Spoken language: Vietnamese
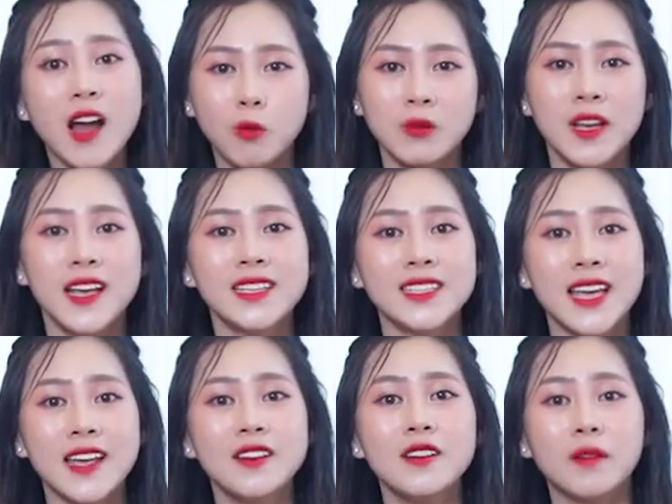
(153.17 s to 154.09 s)
độc
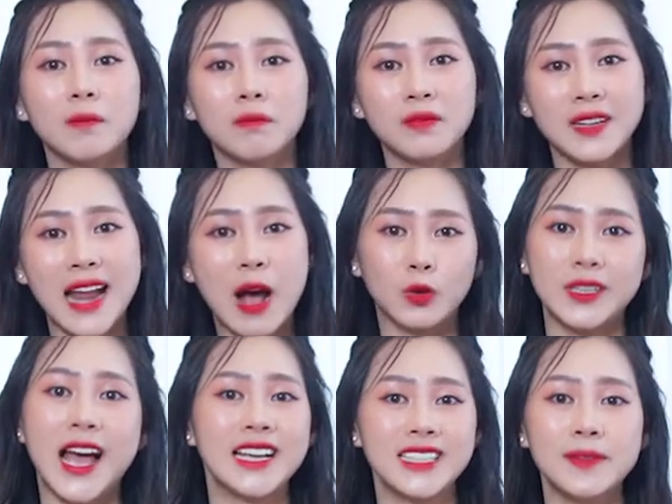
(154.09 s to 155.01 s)
sẽ được đào
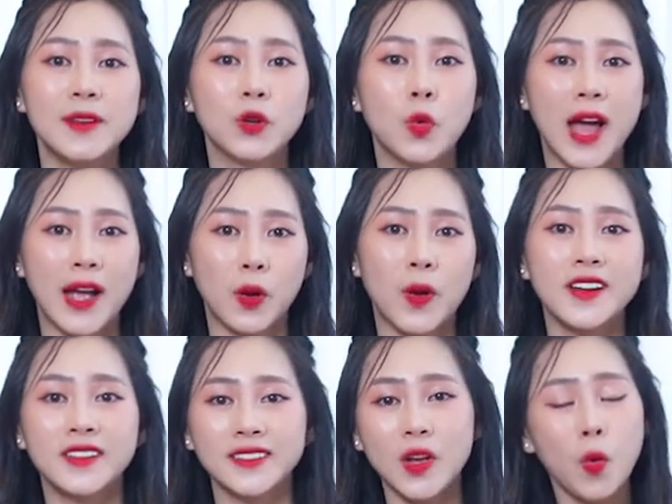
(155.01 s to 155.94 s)
thải ra bên ngoài qua
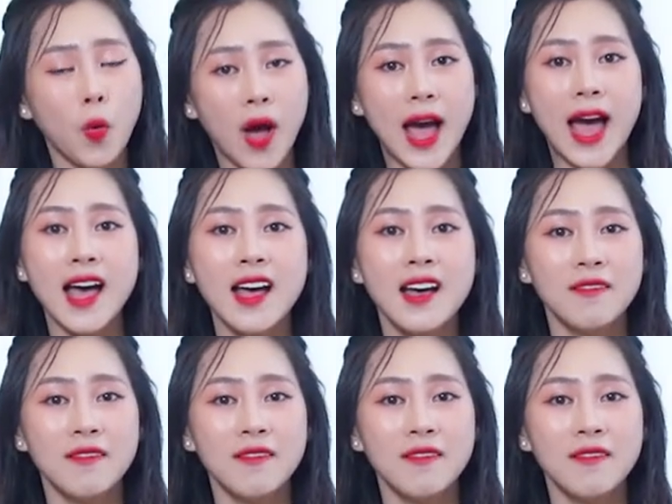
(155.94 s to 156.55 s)
đường tiêu hóa